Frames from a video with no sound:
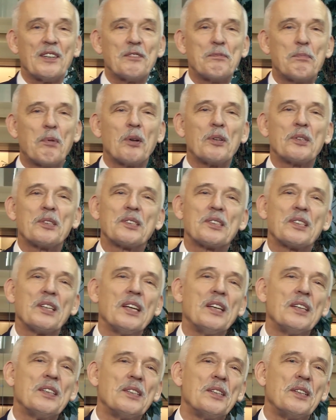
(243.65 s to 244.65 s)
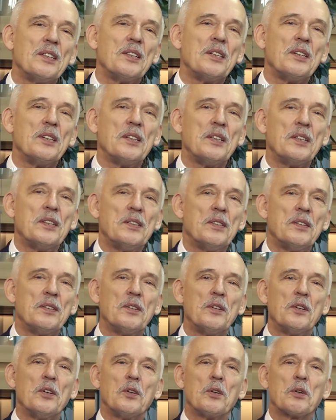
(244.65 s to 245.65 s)
w Polsce i
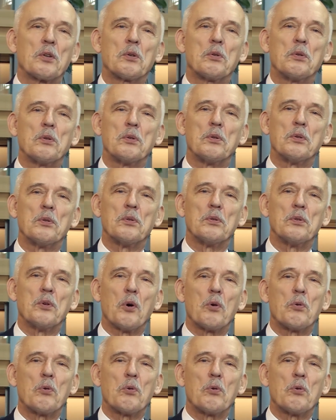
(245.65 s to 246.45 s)
ku